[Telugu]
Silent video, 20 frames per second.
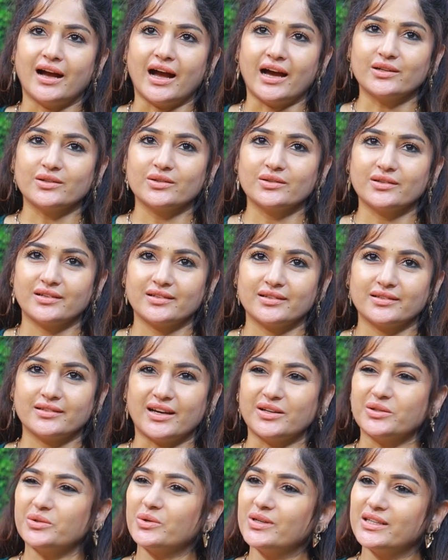అన్
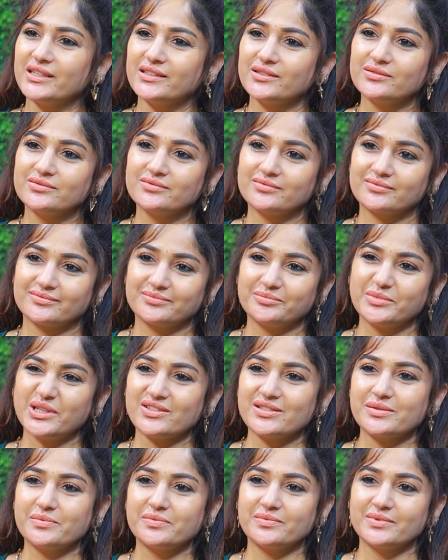అనుకోలేదు
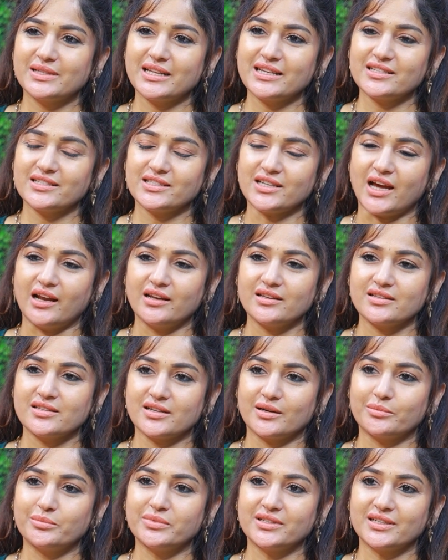బికాజ్ నేను చాలా
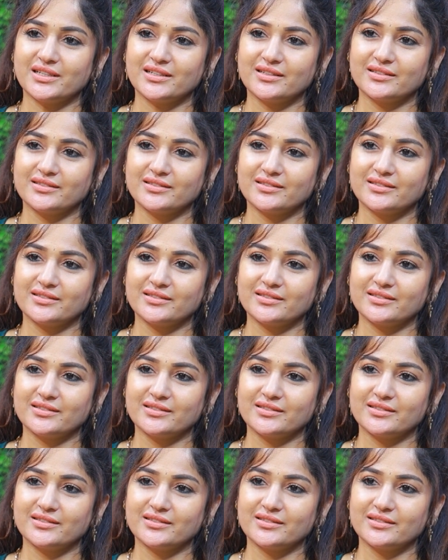స్టబ్బర్న్